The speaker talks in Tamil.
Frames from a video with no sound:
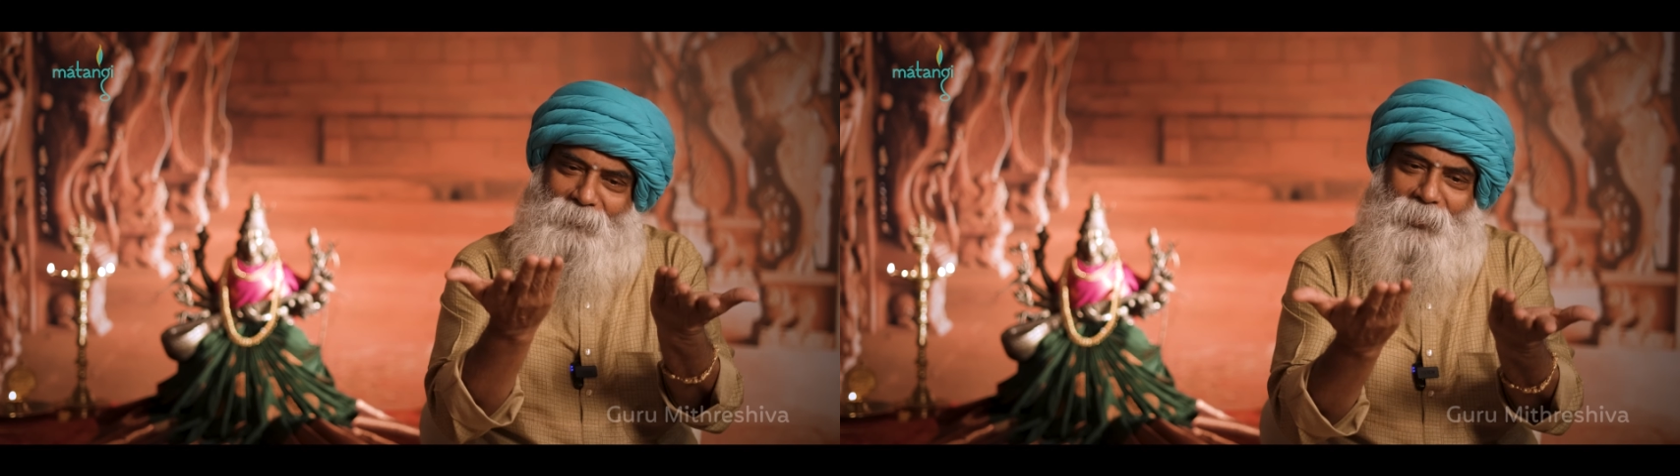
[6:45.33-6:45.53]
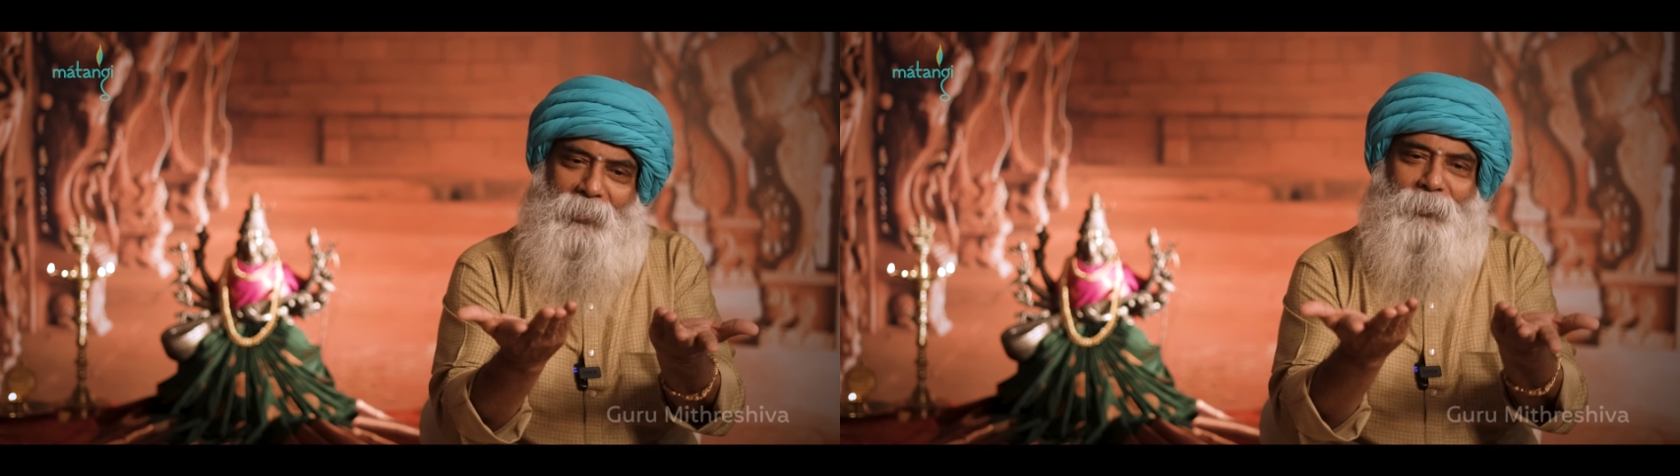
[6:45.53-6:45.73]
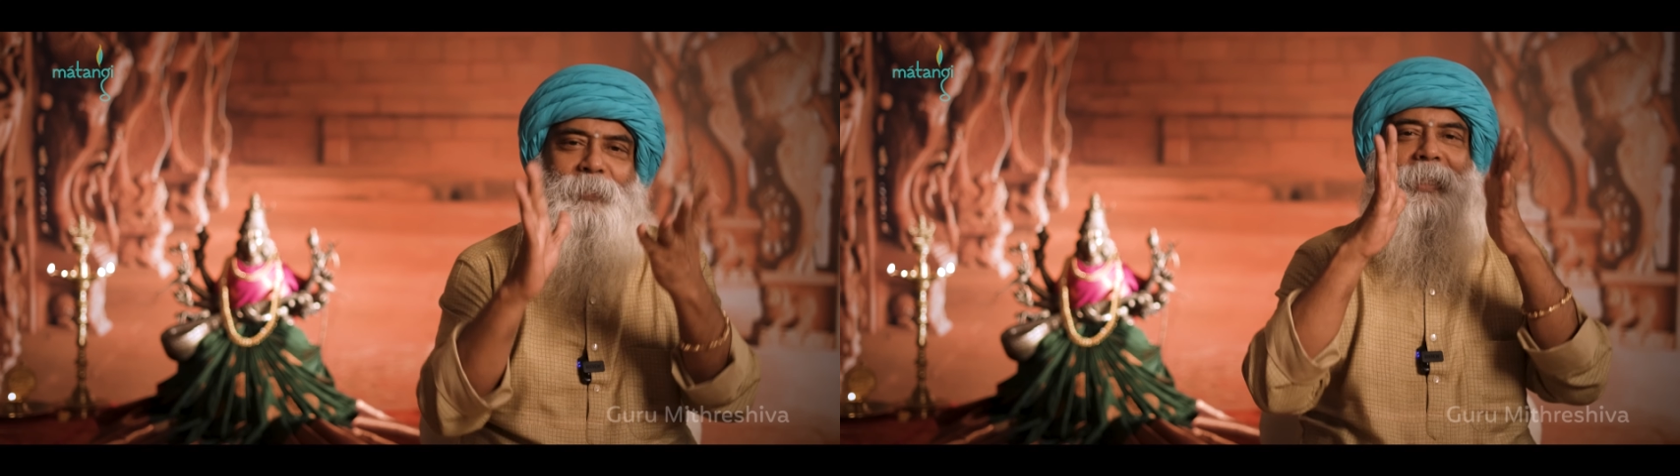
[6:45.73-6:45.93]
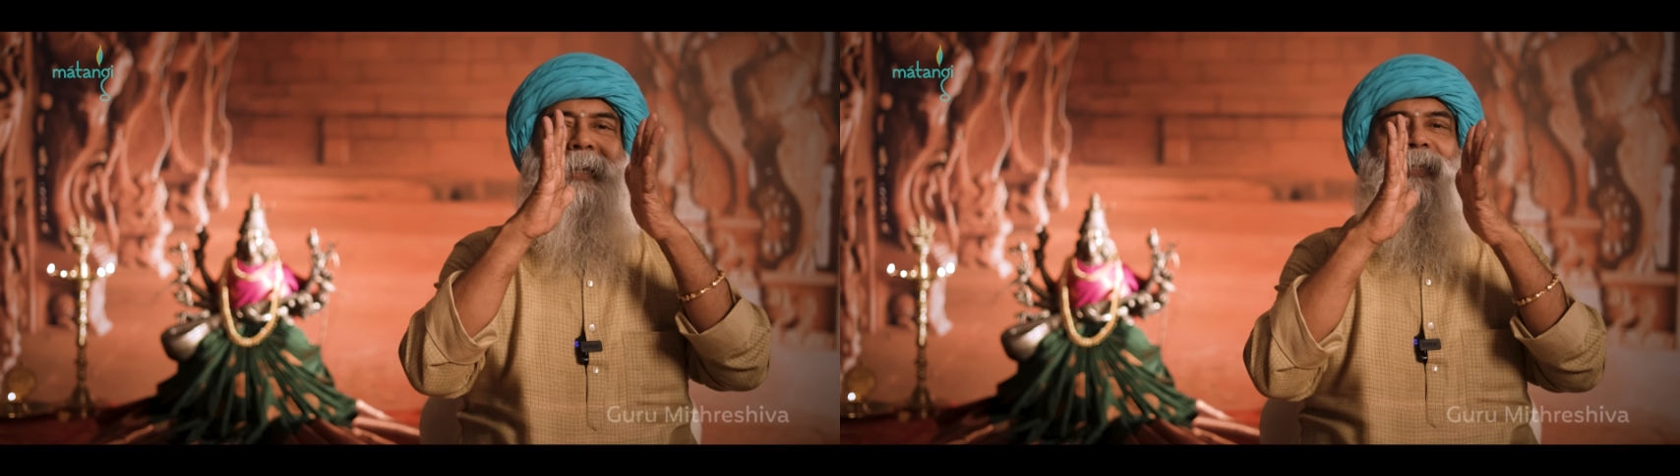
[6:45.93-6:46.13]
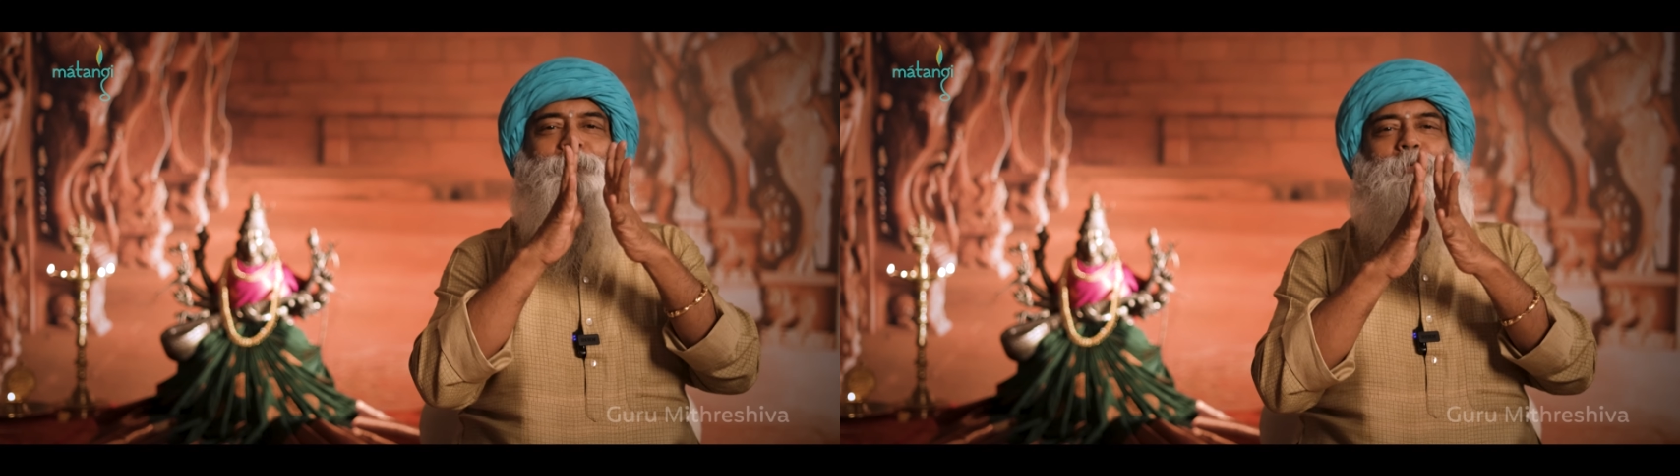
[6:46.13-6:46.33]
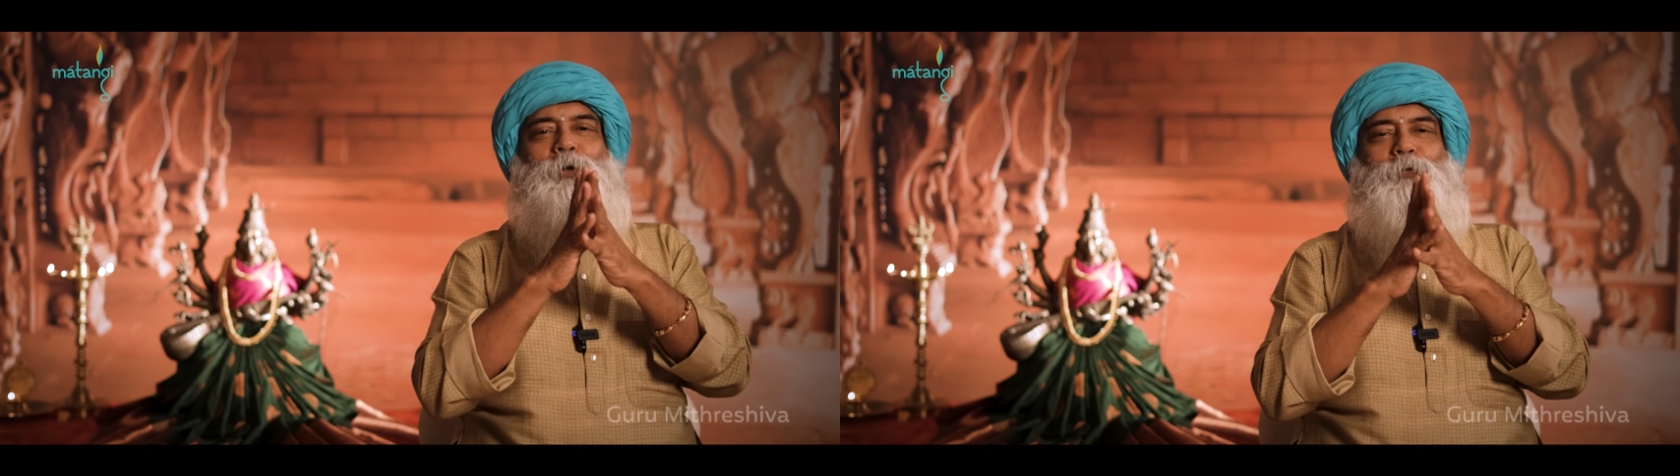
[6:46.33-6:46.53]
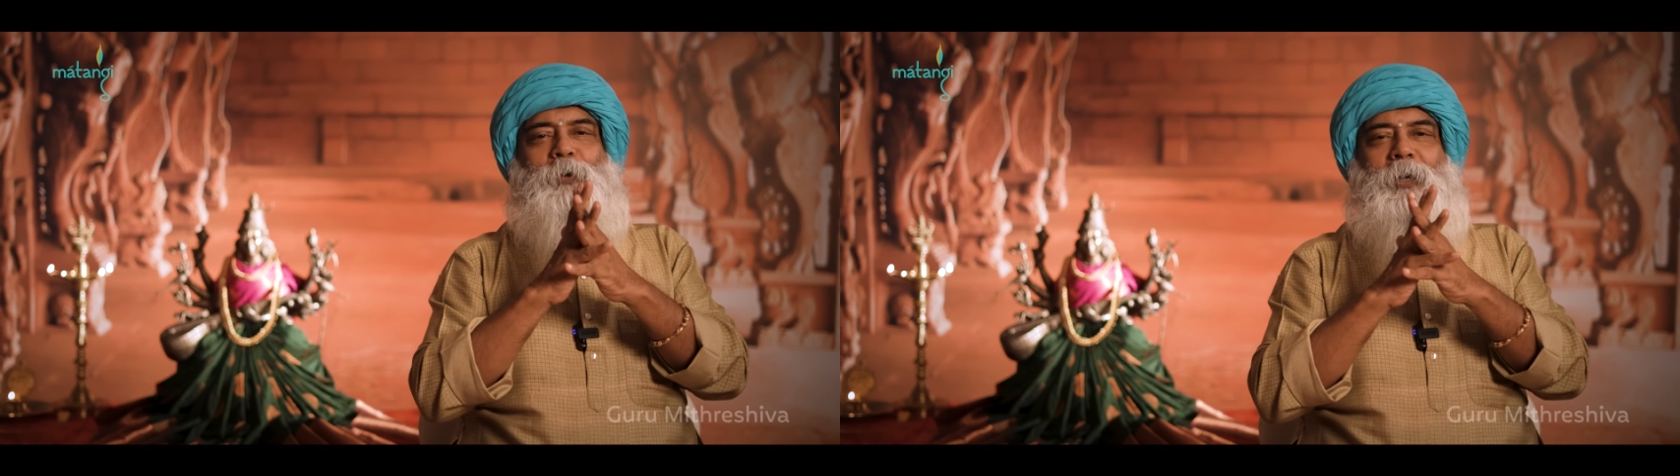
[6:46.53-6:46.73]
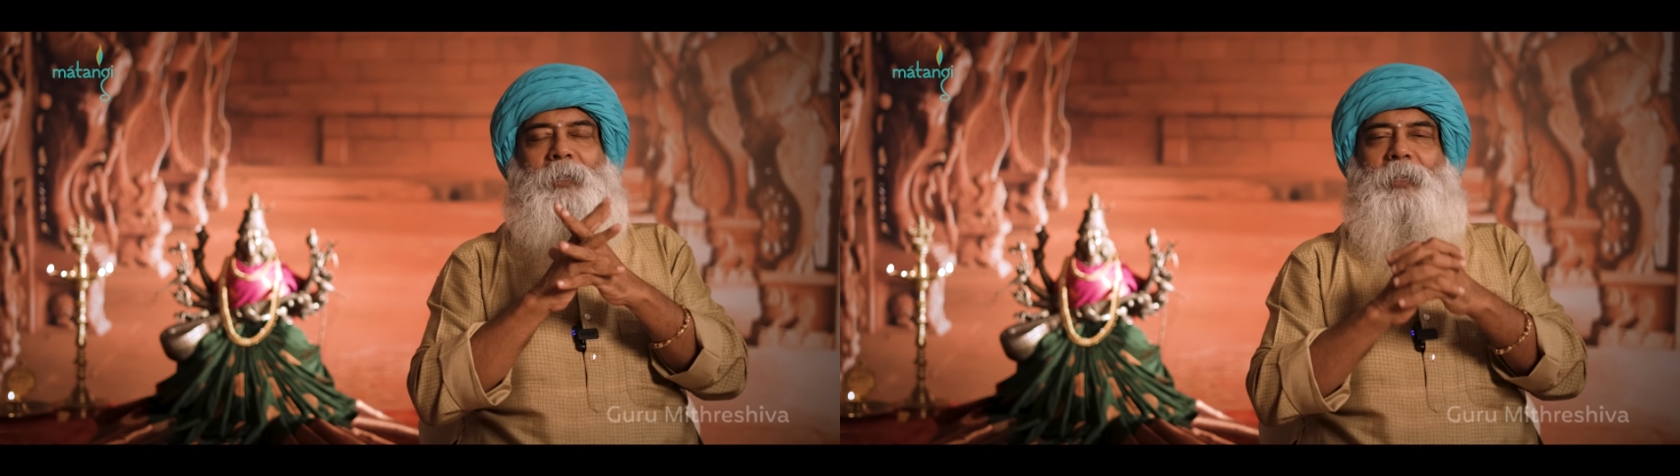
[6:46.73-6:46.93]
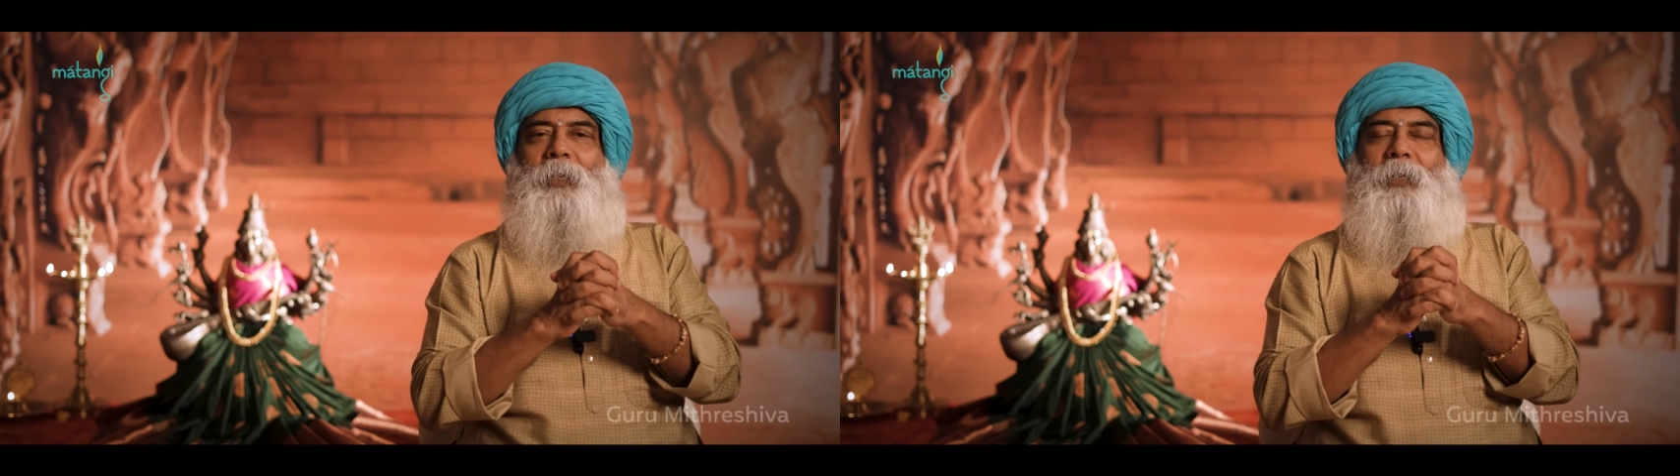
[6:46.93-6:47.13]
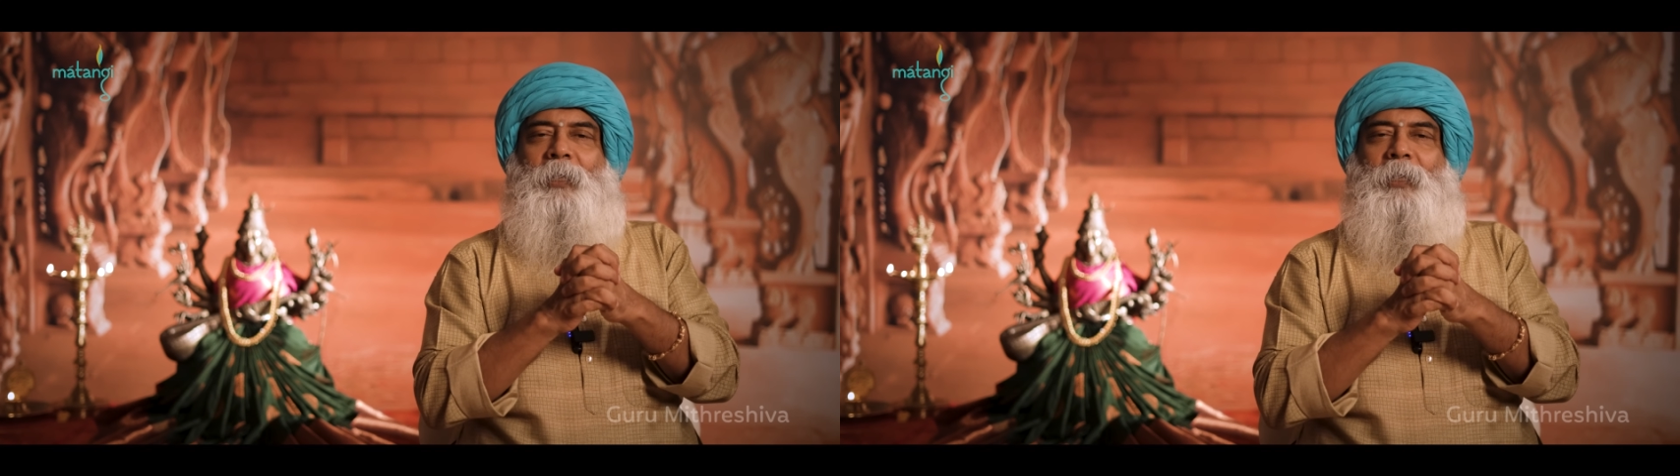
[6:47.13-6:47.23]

இவங்களும் இறங்கி போயிடுவாங்க